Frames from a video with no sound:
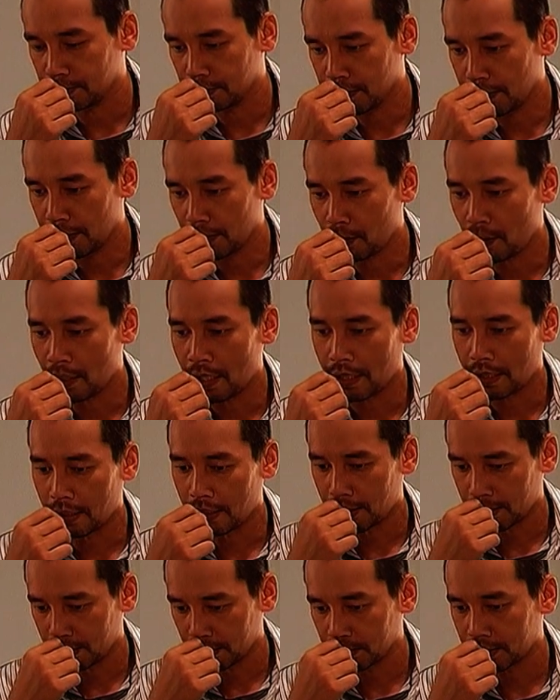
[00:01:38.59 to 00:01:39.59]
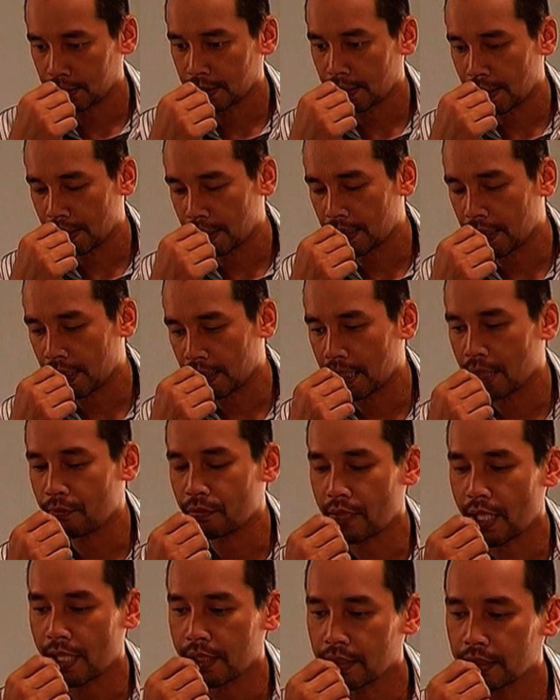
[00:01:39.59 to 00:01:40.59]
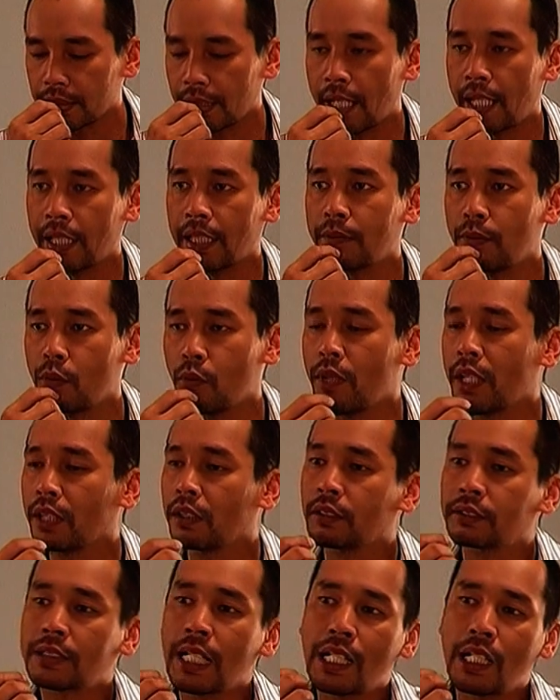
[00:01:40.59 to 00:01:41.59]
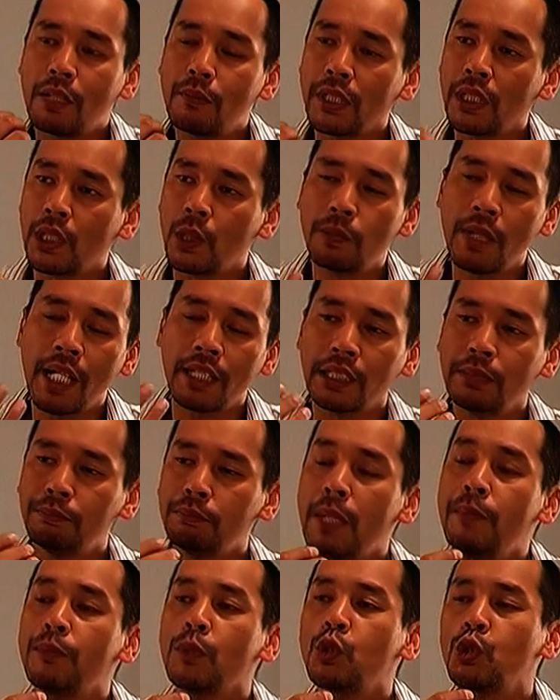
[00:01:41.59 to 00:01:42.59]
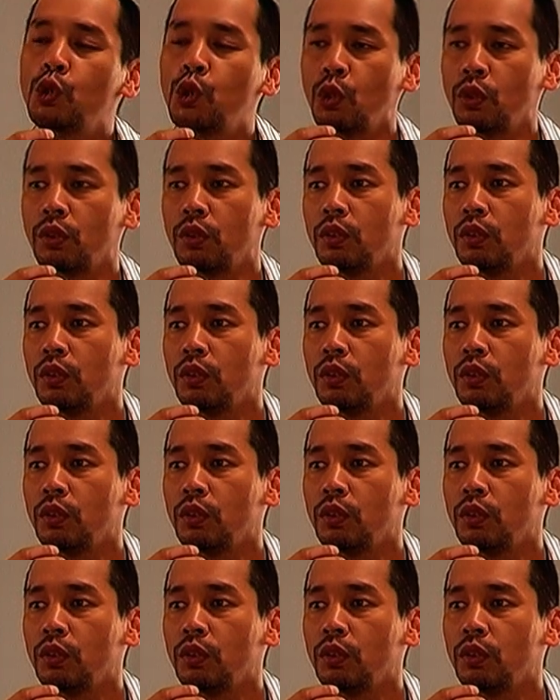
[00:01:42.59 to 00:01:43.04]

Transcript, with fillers: ยิ่งกว่าสถานการณ์อัฟกานิสถานแล้วผมว่าน้องตั๊กเขามีรูปร่างที่บึ้มทุกจุด